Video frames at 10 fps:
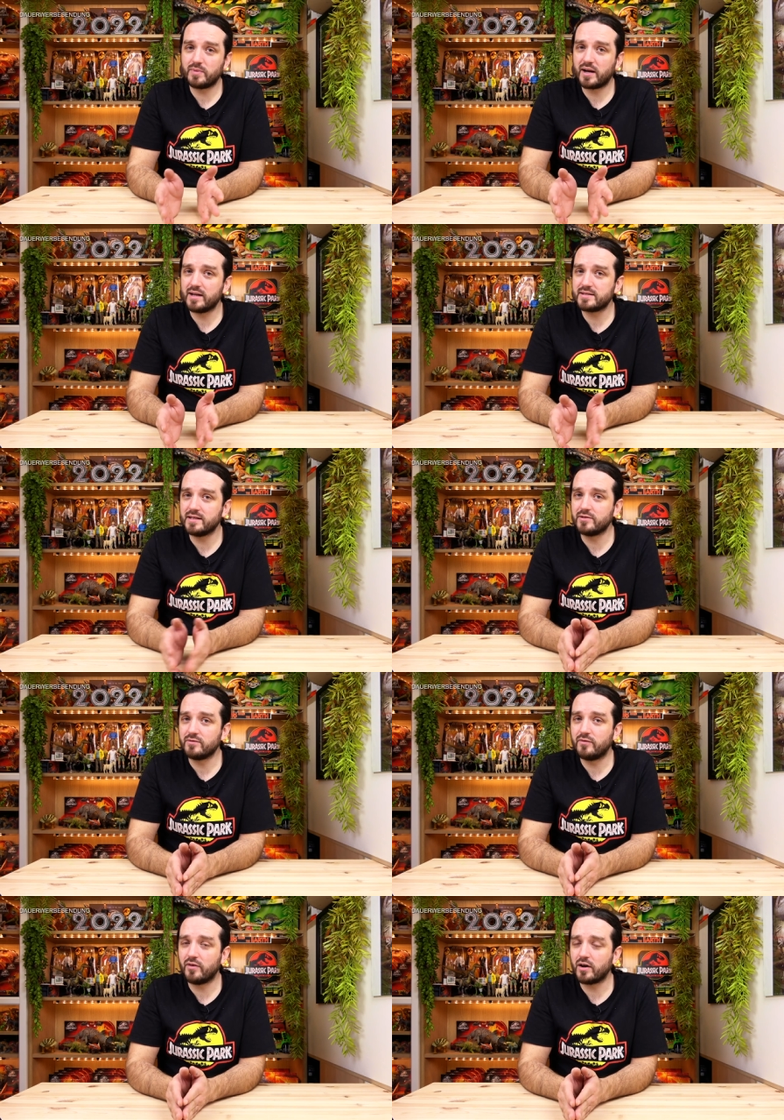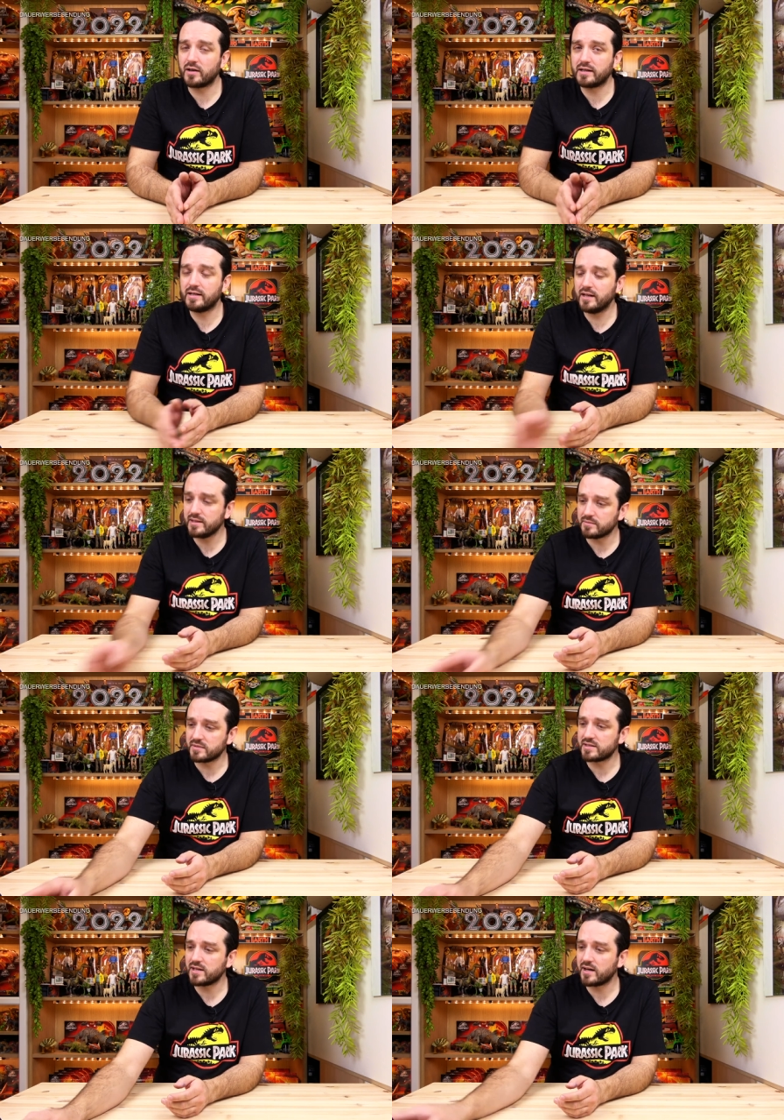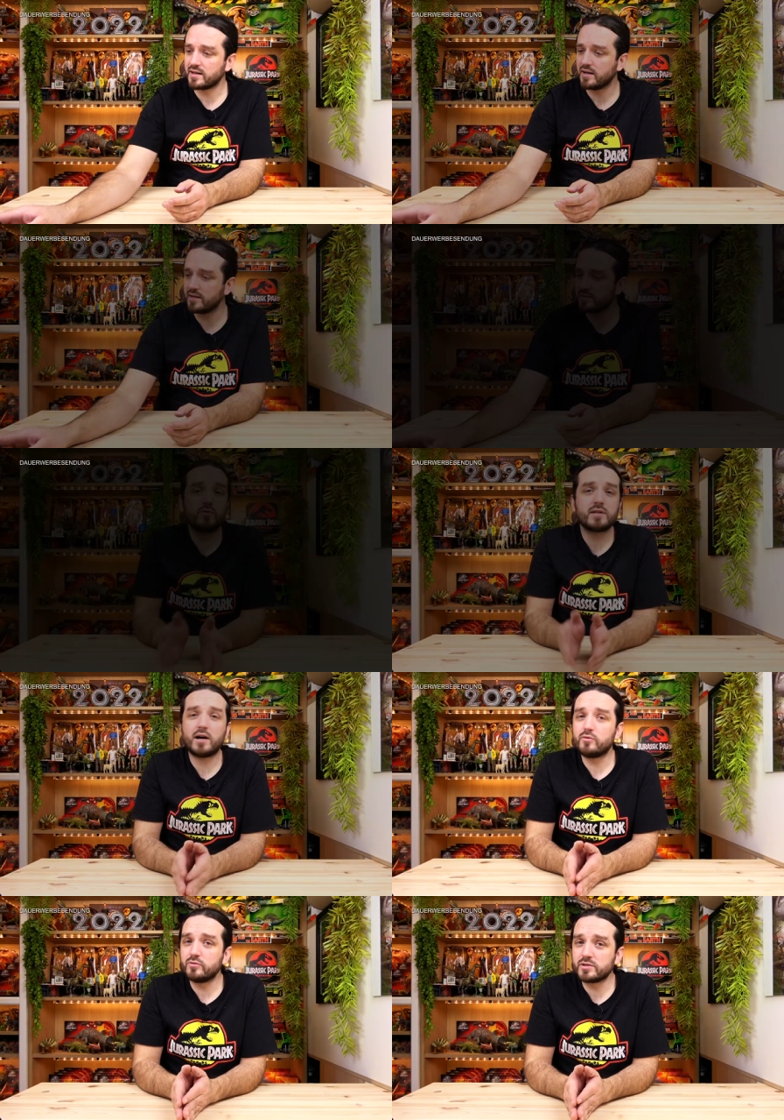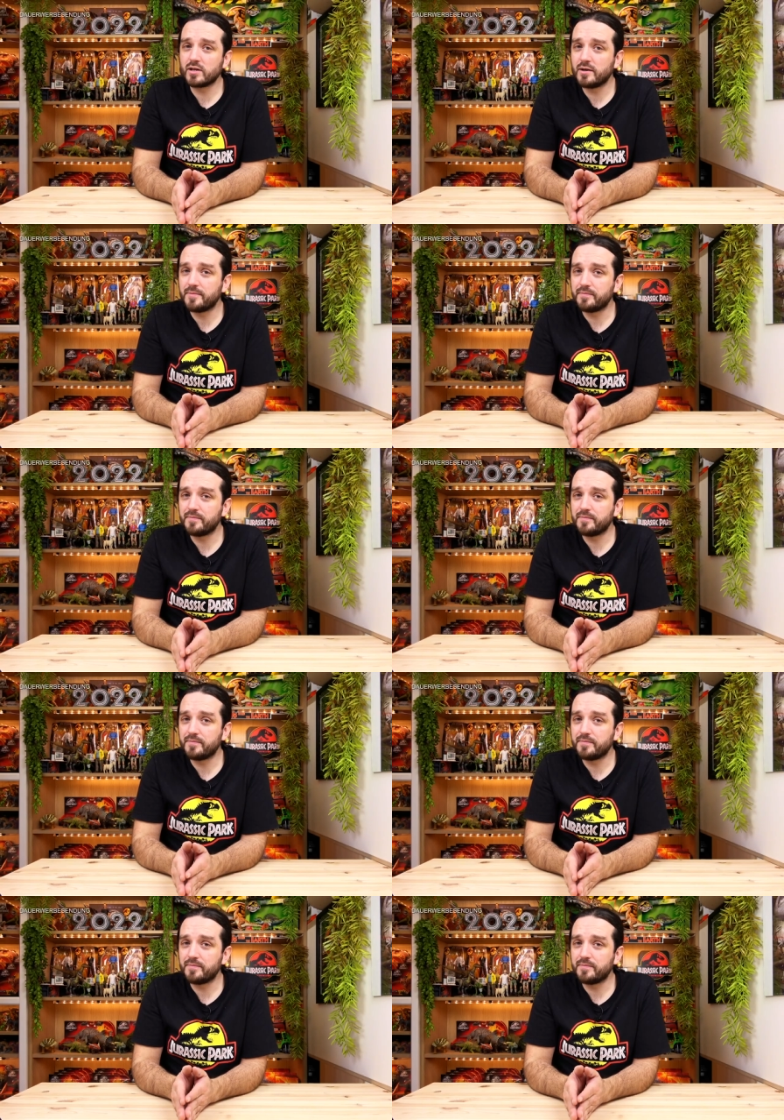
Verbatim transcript: bereits in Fallen Kingdom getan hat. Und auch unser